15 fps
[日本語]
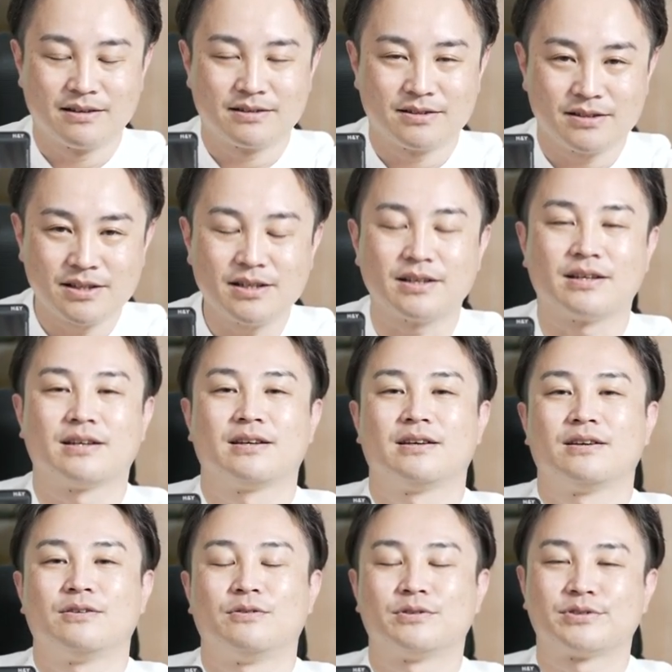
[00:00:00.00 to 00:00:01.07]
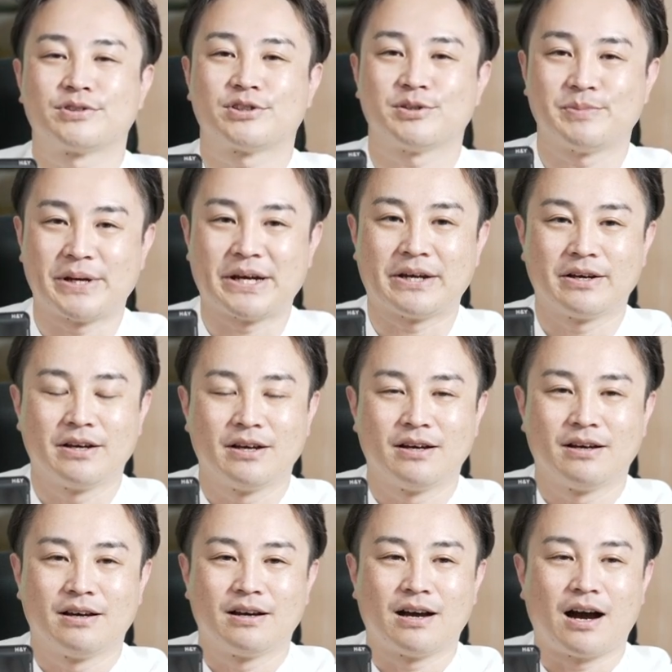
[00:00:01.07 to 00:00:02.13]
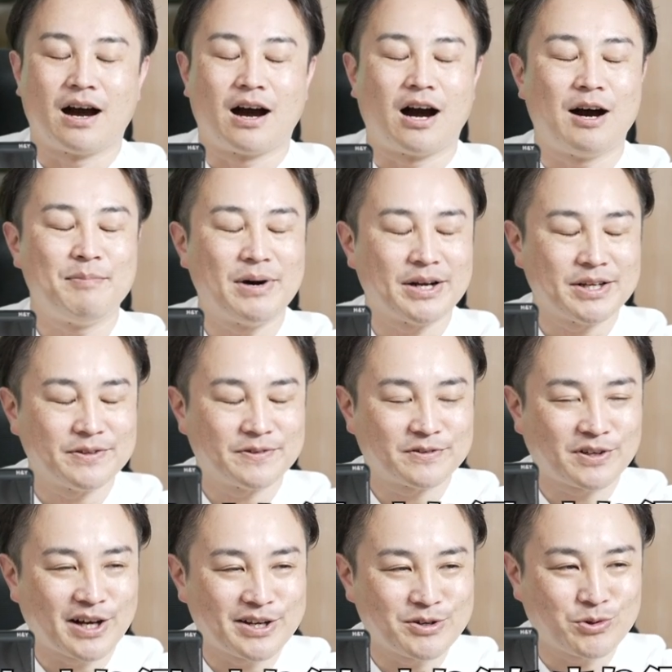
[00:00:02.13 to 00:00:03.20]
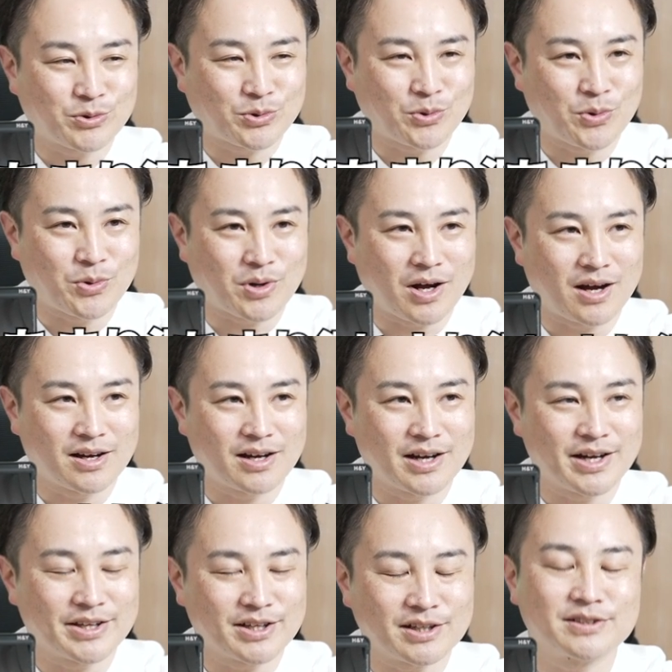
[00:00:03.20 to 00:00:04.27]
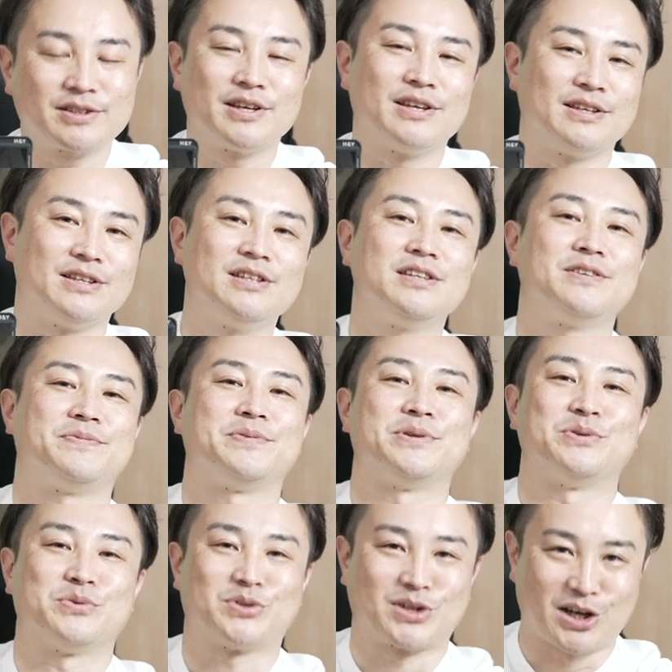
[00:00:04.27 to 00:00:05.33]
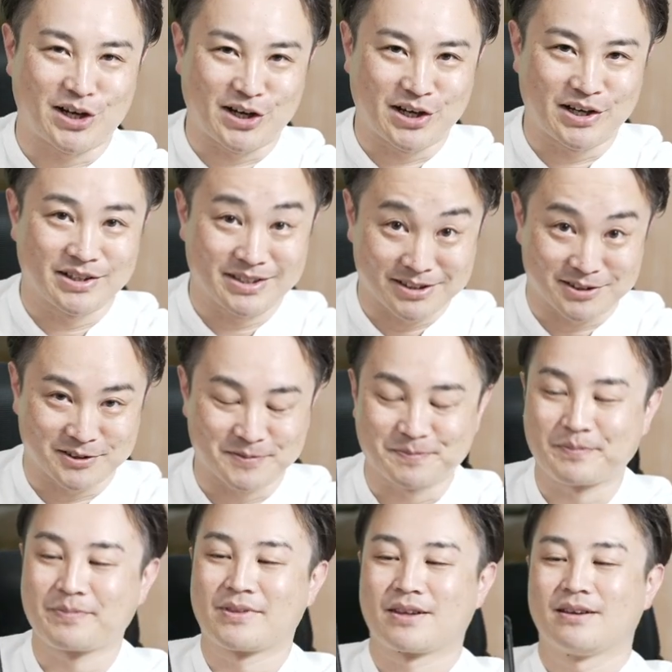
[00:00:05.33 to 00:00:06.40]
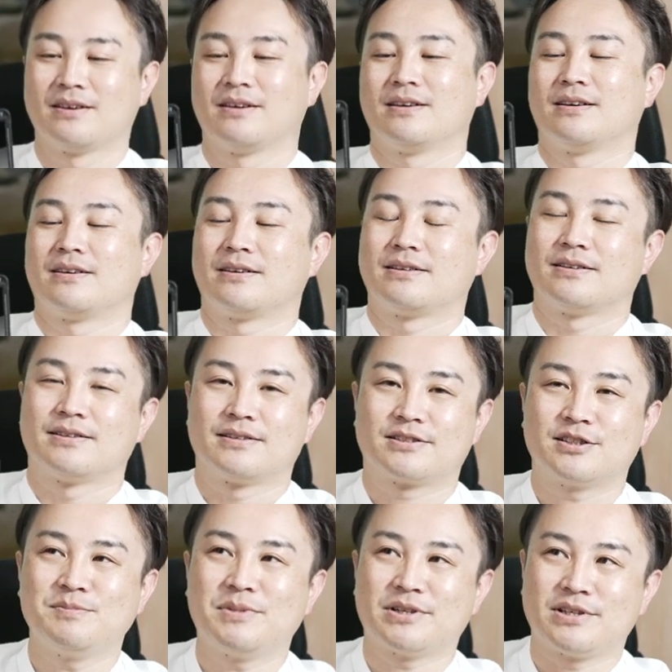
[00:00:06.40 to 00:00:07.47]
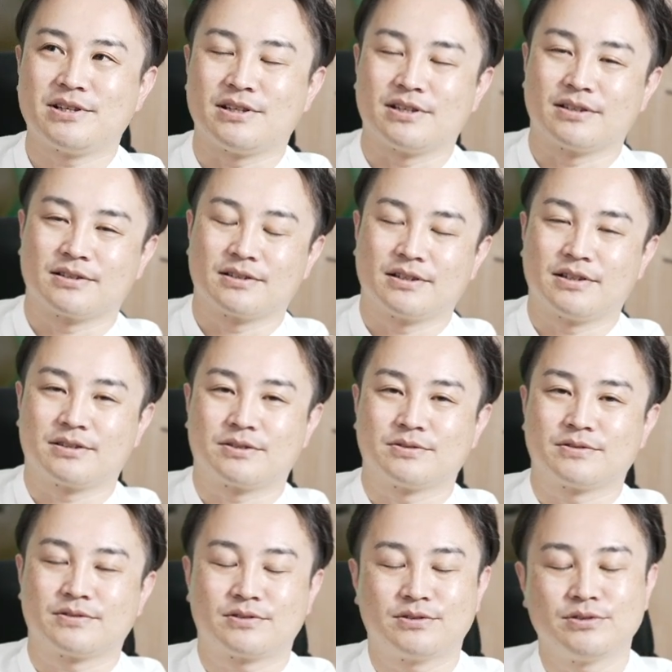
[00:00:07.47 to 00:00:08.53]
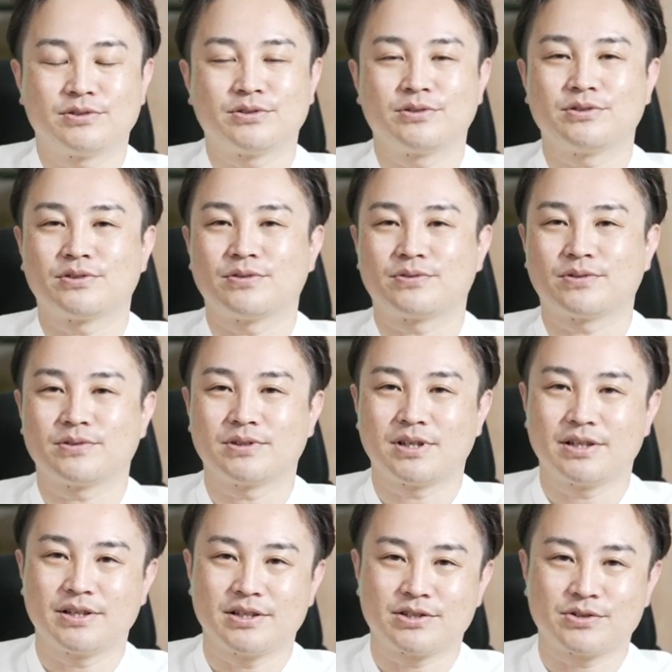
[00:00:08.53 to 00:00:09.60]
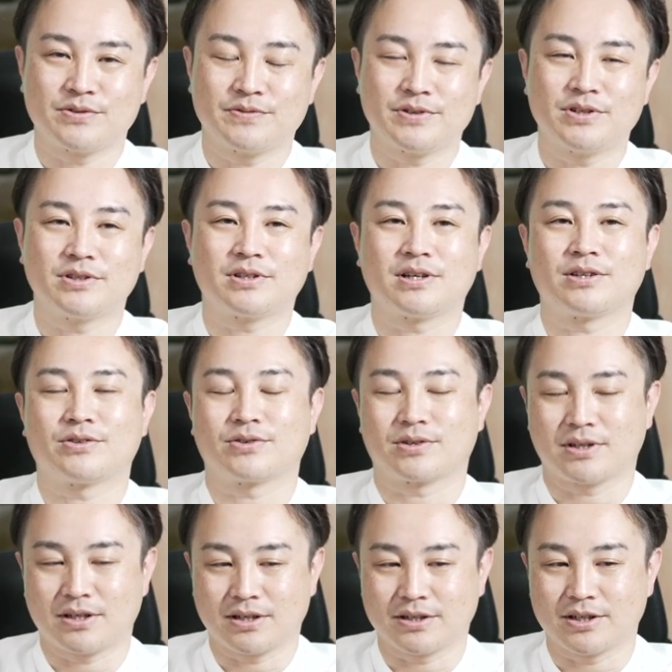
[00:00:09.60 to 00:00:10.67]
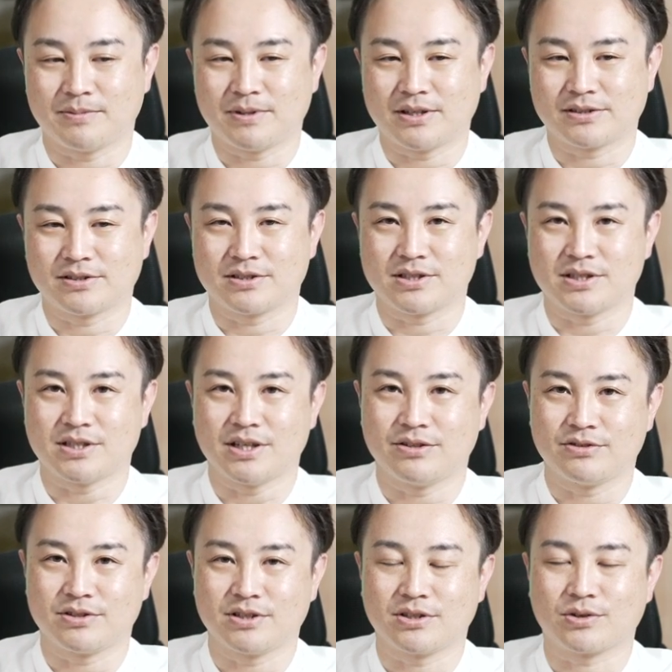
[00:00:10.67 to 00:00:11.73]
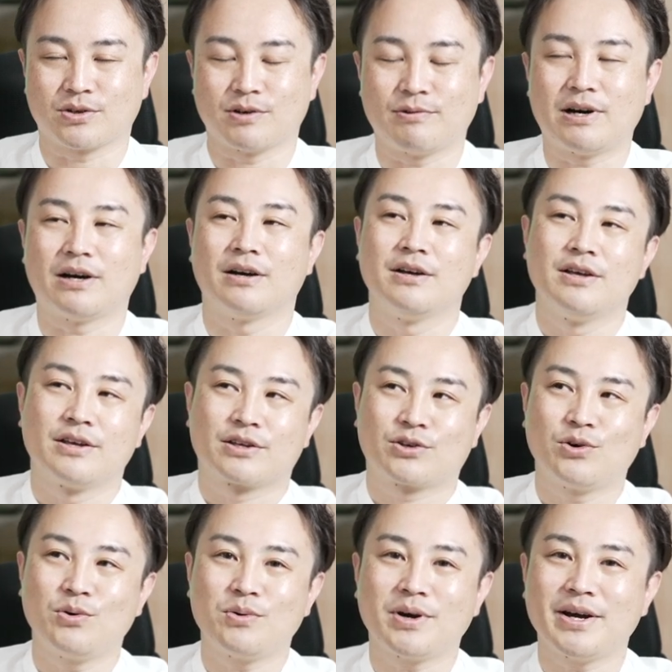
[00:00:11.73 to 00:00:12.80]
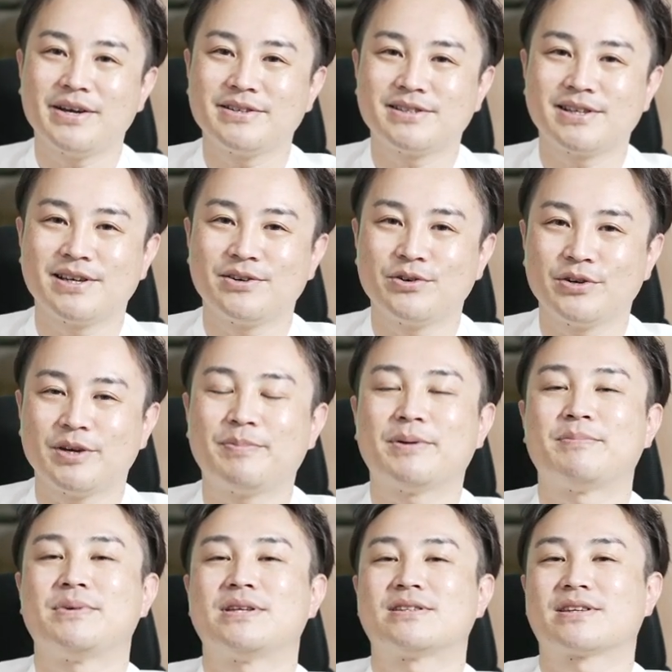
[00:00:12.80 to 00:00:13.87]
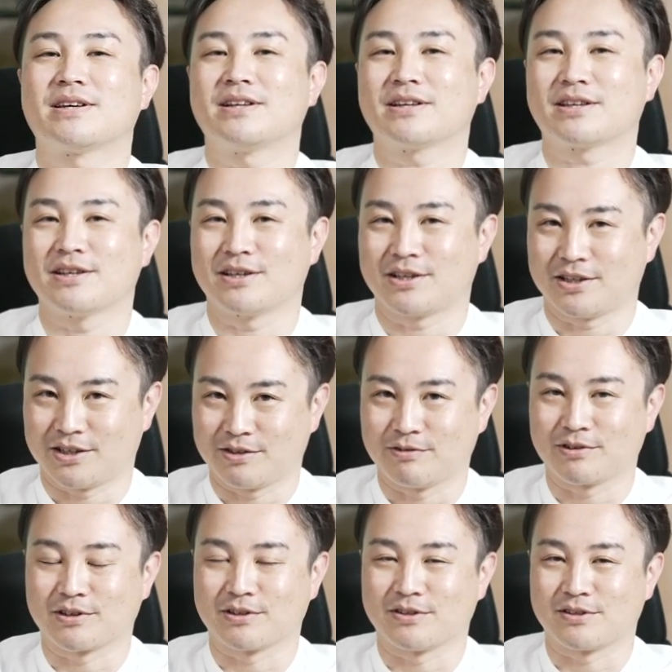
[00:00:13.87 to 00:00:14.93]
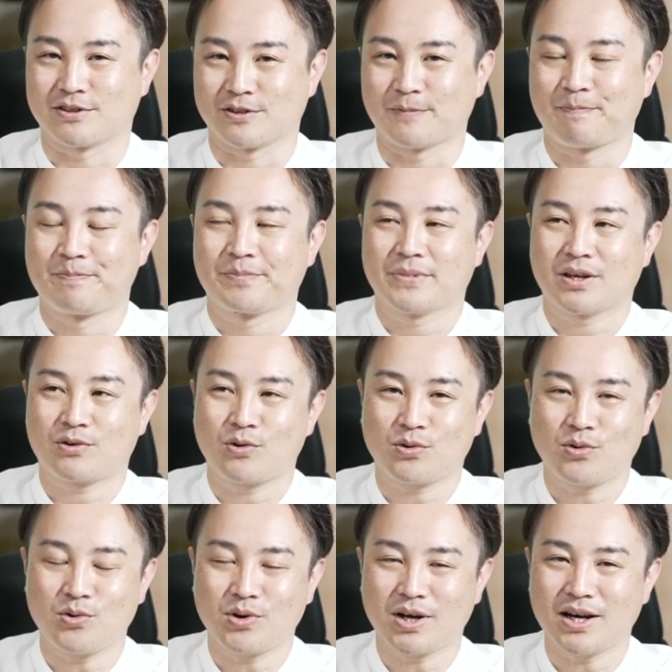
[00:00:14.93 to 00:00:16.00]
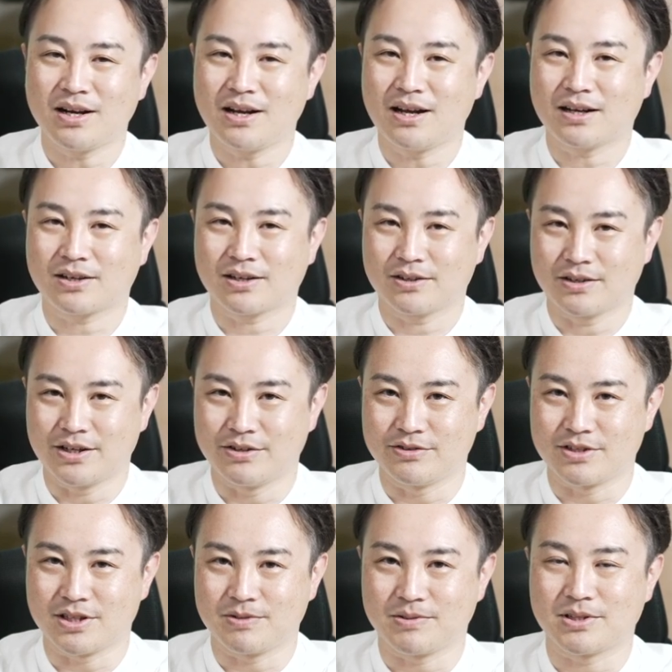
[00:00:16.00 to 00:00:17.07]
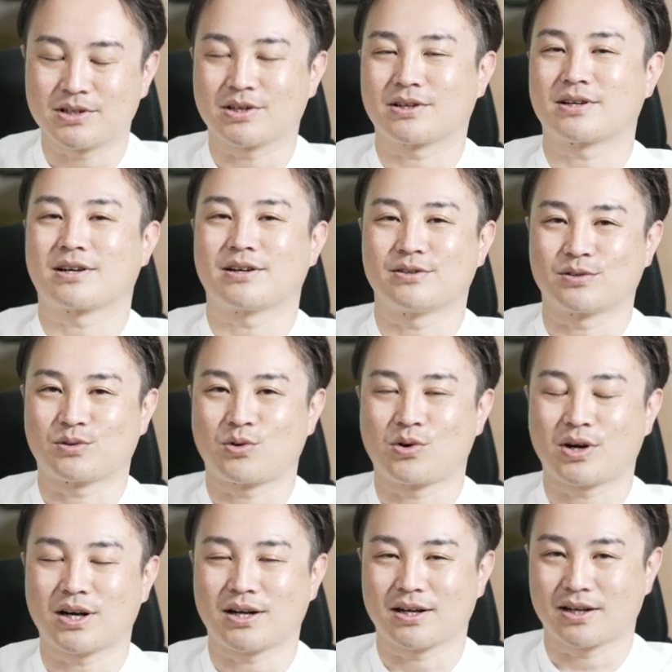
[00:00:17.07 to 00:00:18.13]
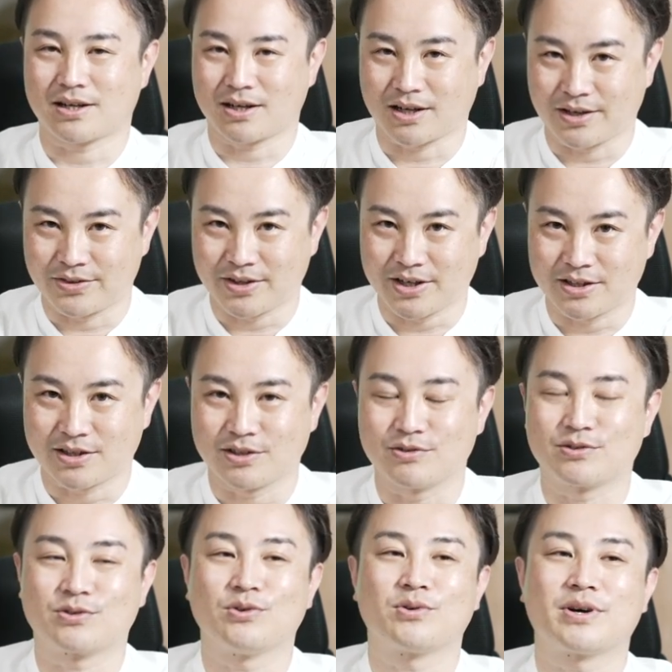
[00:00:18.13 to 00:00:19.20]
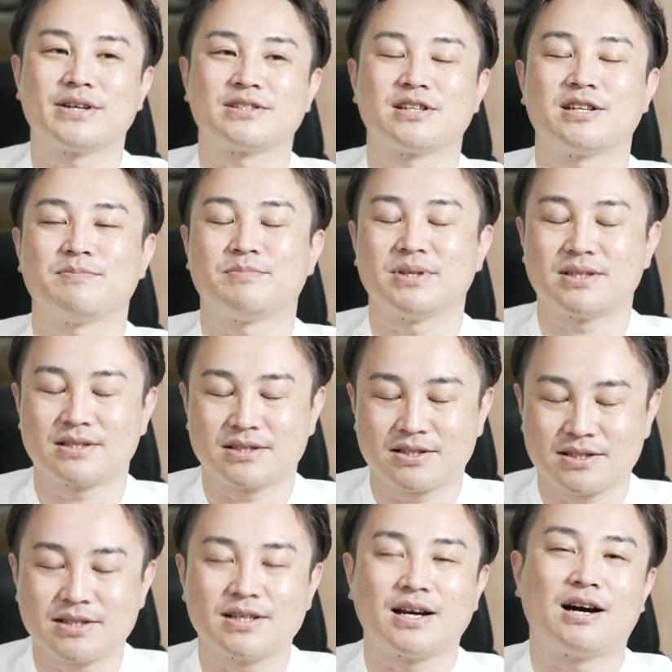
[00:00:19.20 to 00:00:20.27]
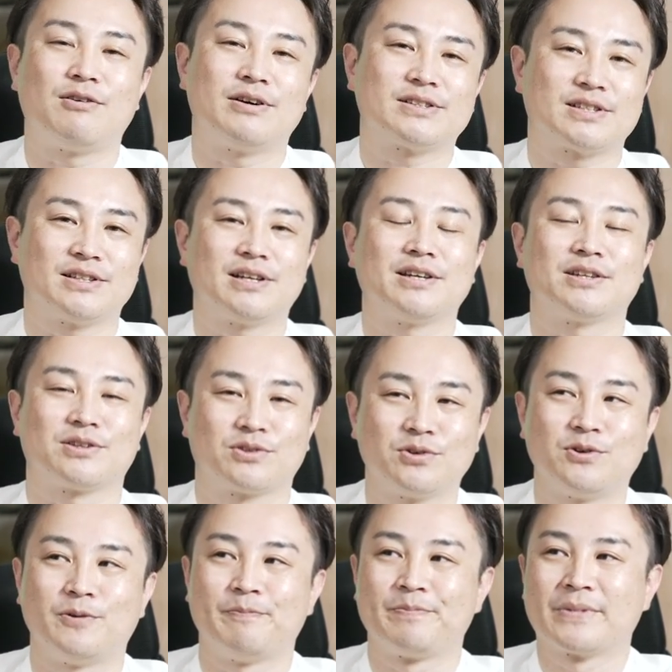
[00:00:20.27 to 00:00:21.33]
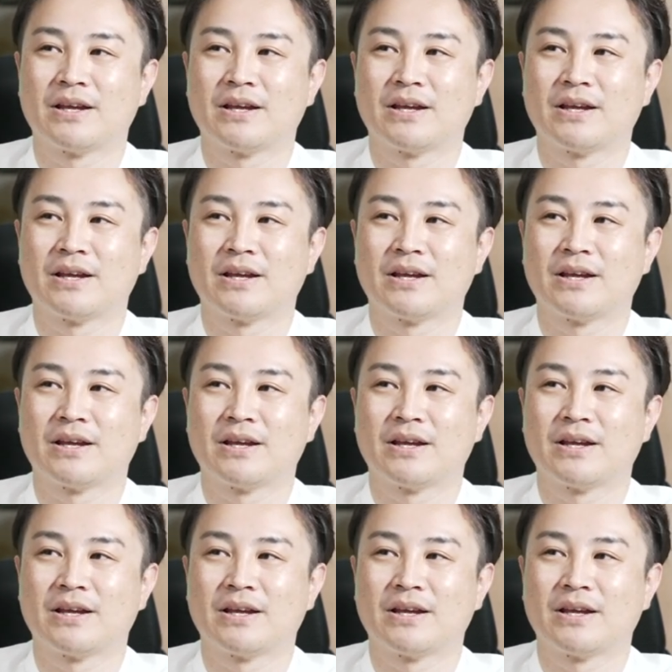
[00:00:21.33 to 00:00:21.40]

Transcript: におすすめ、あまり深いことを考えなくていいフィルターです。つまり、通常のソフトグラデーションフィルターとかリバース GND とかは境界線をやっぱり見つけなきゃいけないわけですよ。でここから ND フィルターがかかる、ここからかかんないっていう境界線にびっちり合わせないと、